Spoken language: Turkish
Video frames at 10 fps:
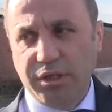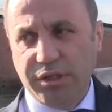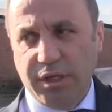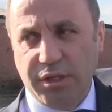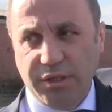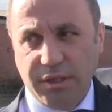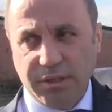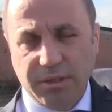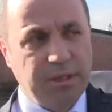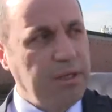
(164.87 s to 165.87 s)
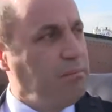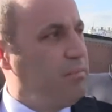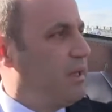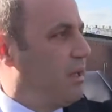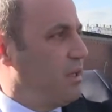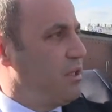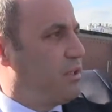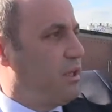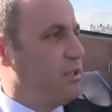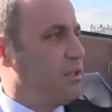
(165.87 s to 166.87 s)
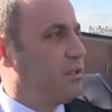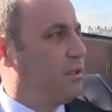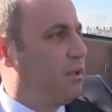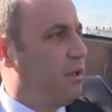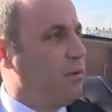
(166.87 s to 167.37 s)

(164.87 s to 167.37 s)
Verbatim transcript: inşa edeceğiz. Binalara inşa edeceğiz.